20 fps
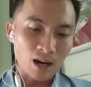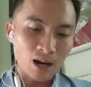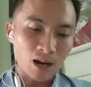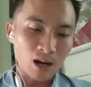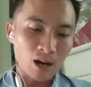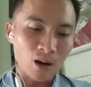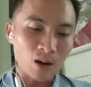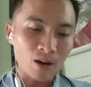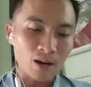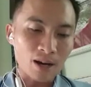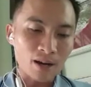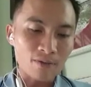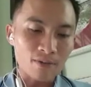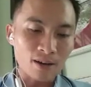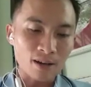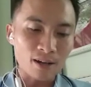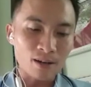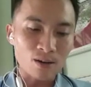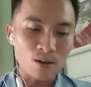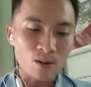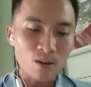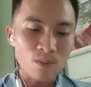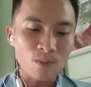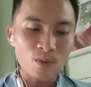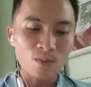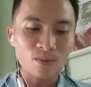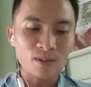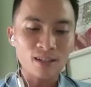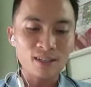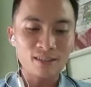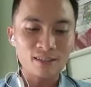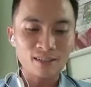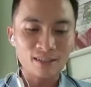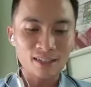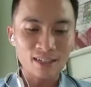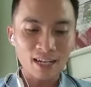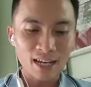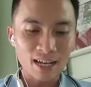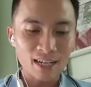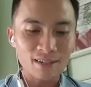họ đã phải có một lý tưởng
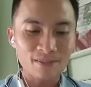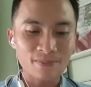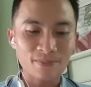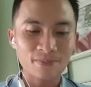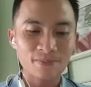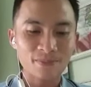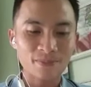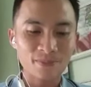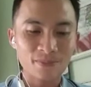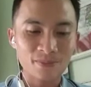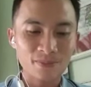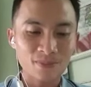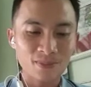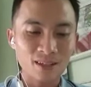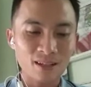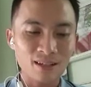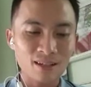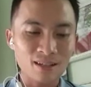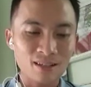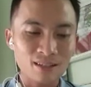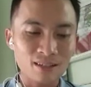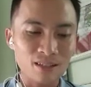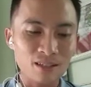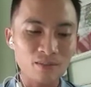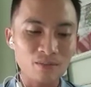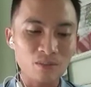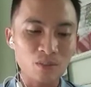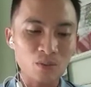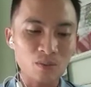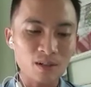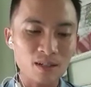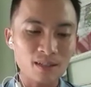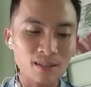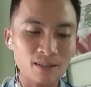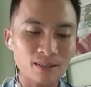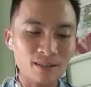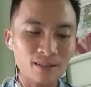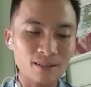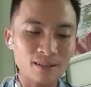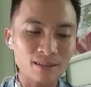khác, nhưng mục đích
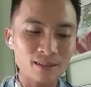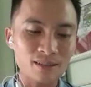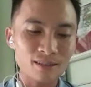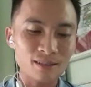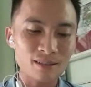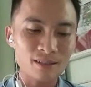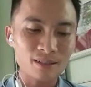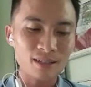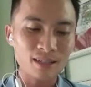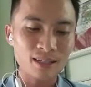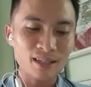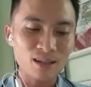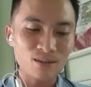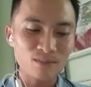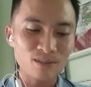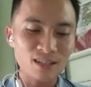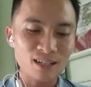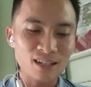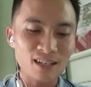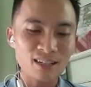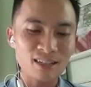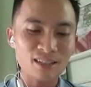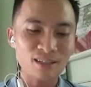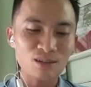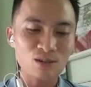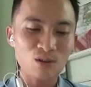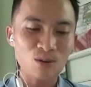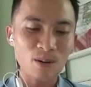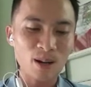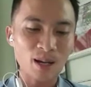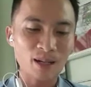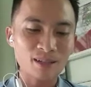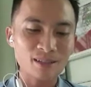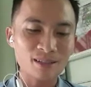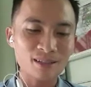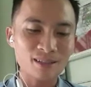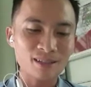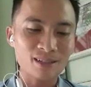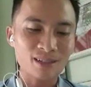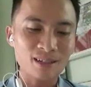thì giống như lý tưởng của bạn,
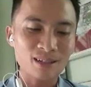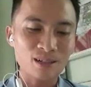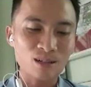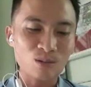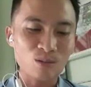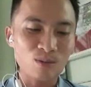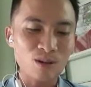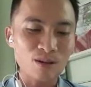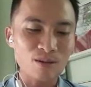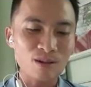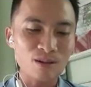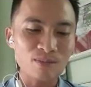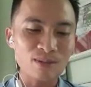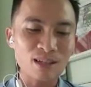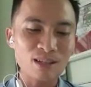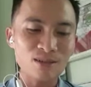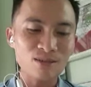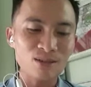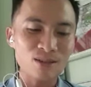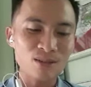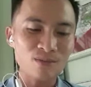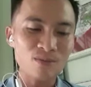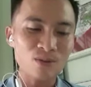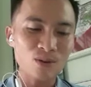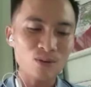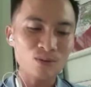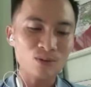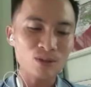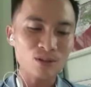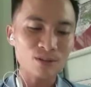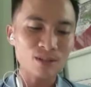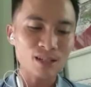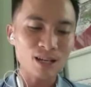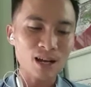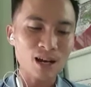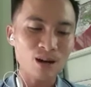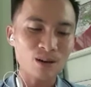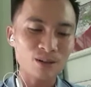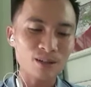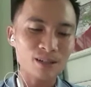cũng đều cống hiến cho chính phủ, cho xã
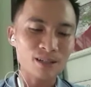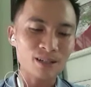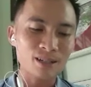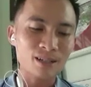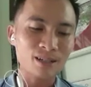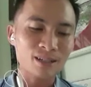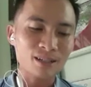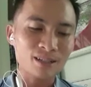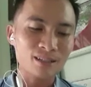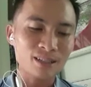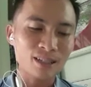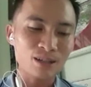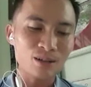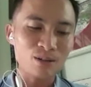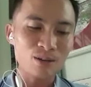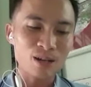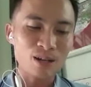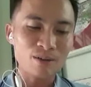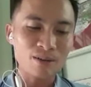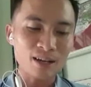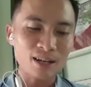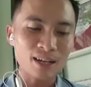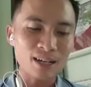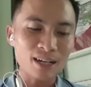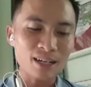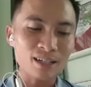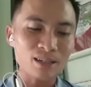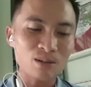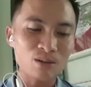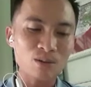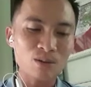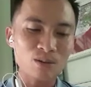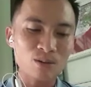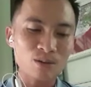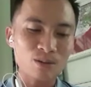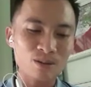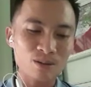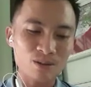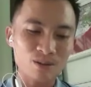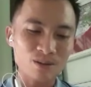hội. Chỉ có điều là cách
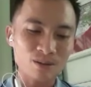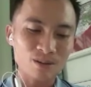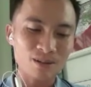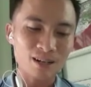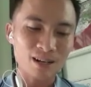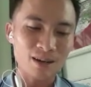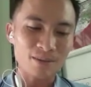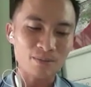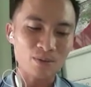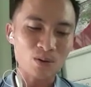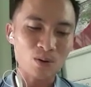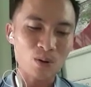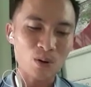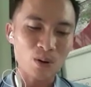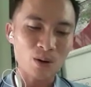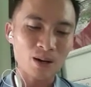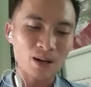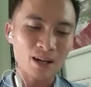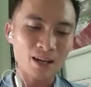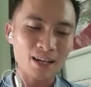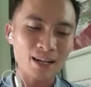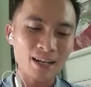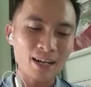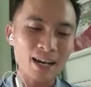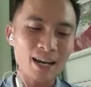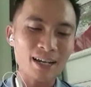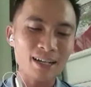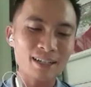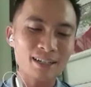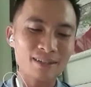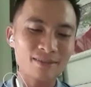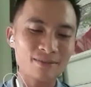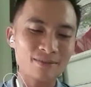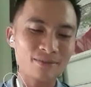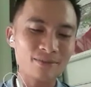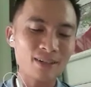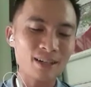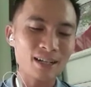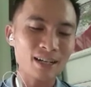làm của họ khác với